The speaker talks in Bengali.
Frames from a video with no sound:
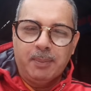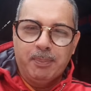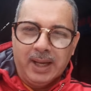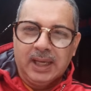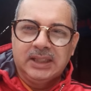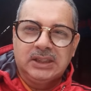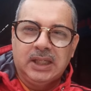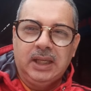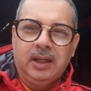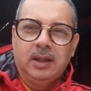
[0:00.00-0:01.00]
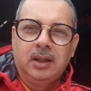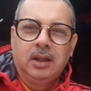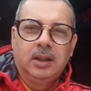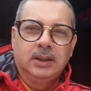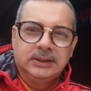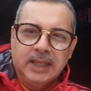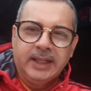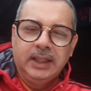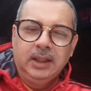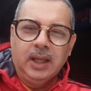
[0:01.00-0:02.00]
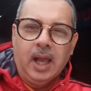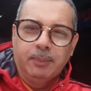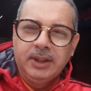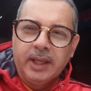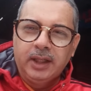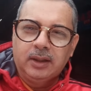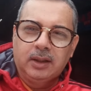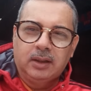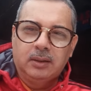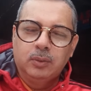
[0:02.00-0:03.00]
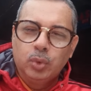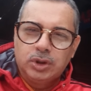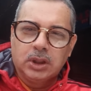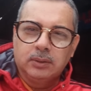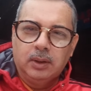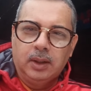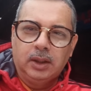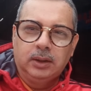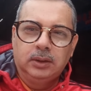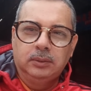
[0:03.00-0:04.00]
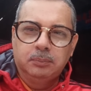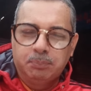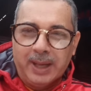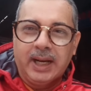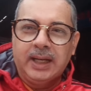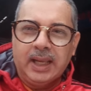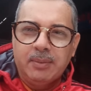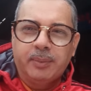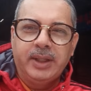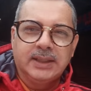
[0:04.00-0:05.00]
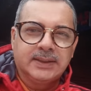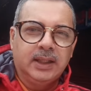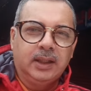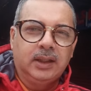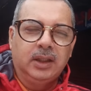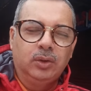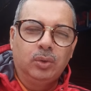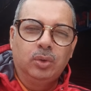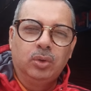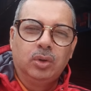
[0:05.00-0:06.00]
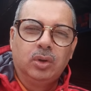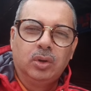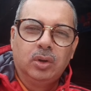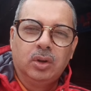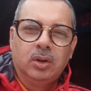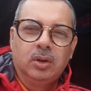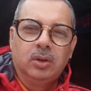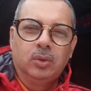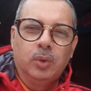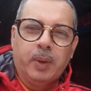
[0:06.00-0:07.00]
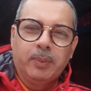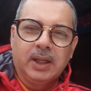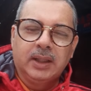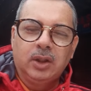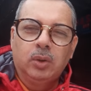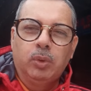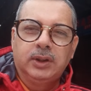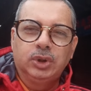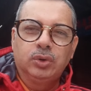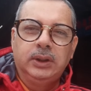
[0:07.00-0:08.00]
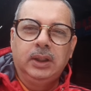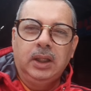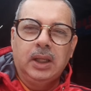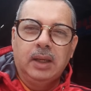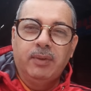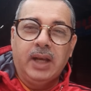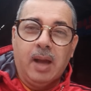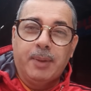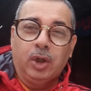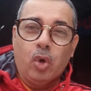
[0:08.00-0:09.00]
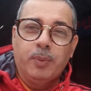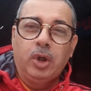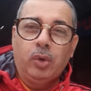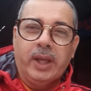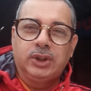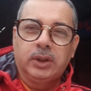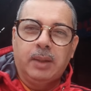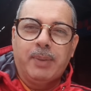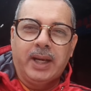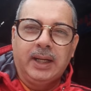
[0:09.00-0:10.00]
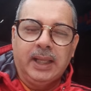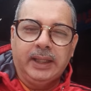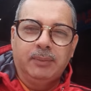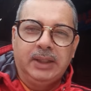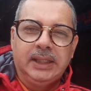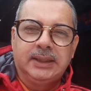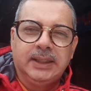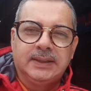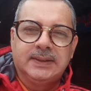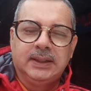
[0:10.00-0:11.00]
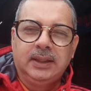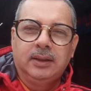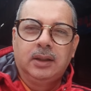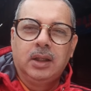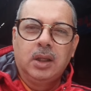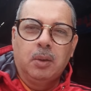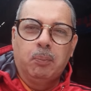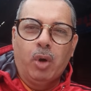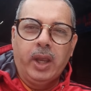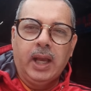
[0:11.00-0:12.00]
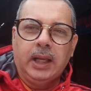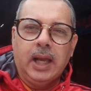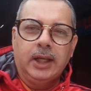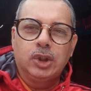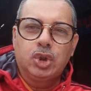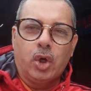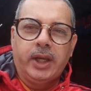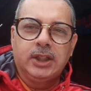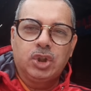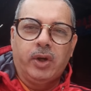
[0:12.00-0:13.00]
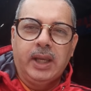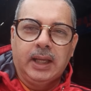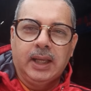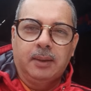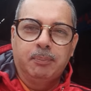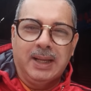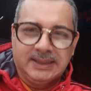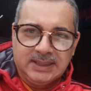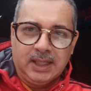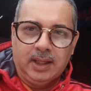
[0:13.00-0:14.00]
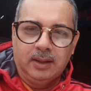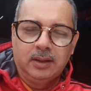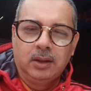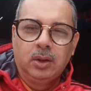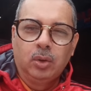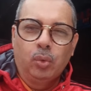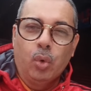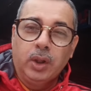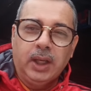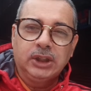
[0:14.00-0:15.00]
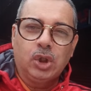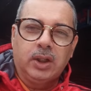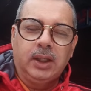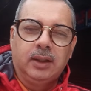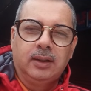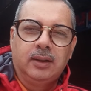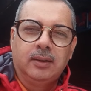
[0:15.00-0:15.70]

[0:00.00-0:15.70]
আমরা বাংলাদেশে জানি আবিধানিক উচ্চ বানানটা এইভাবেই আছে কিন্তু ওইপার বাংলা থেকেও বলতে শুনি ইভেন আমার কমেন্টও একজন এই বানানটাকে আমি লিখতে দেখছি বয় আকার চয়ে ছয় আকার বাচ্চা কোনটা সঠিক